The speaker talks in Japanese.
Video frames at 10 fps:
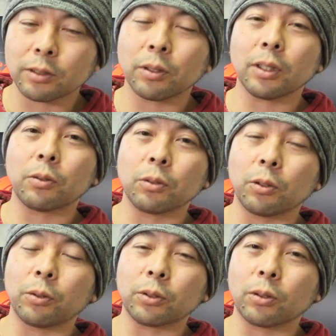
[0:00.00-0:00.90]
で、それでこ
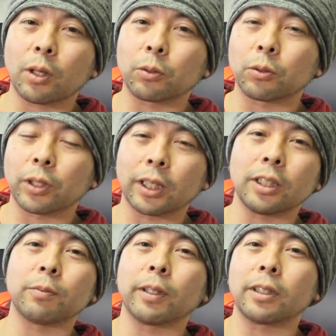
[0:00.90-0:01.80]
の北斗が如くやっ
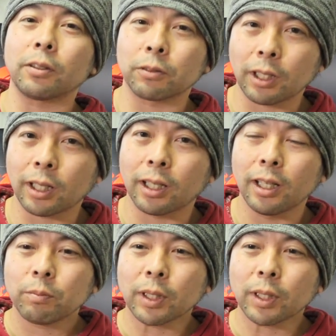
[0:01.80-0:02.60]
てしまったので、